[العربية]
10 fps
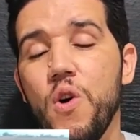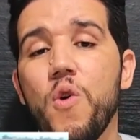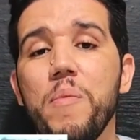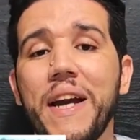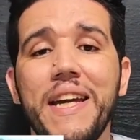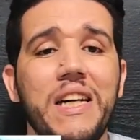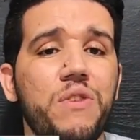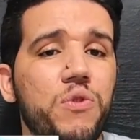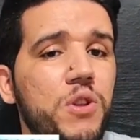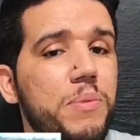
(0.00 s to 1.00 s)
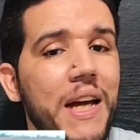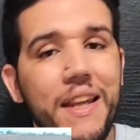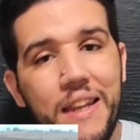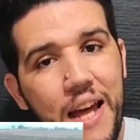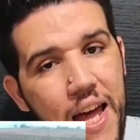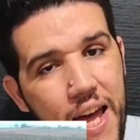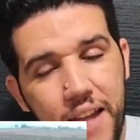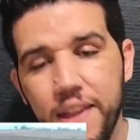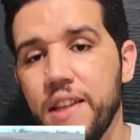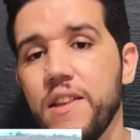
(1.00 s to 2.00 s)
وما كيعرفوش بان
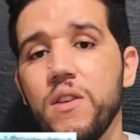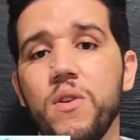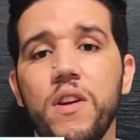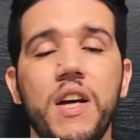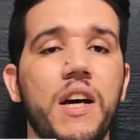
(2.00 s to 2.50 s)
هذيك الطيور